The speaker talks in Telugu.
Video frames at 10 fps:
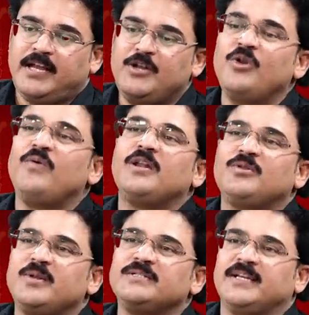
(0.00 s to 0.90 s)
ఇంట్లో
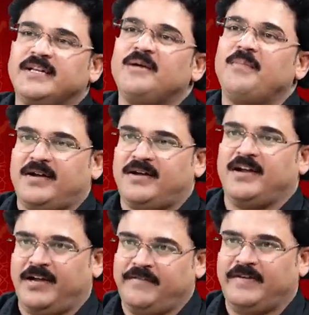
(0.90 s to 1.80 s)
వాళ్ళతోనే సరిగ్గా
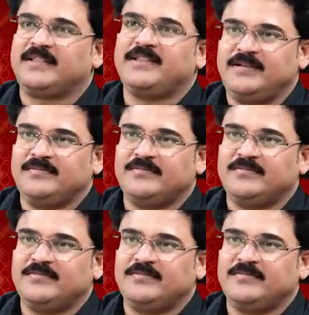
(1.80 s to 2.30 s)
మాట్లాడలేని వ్యక్తి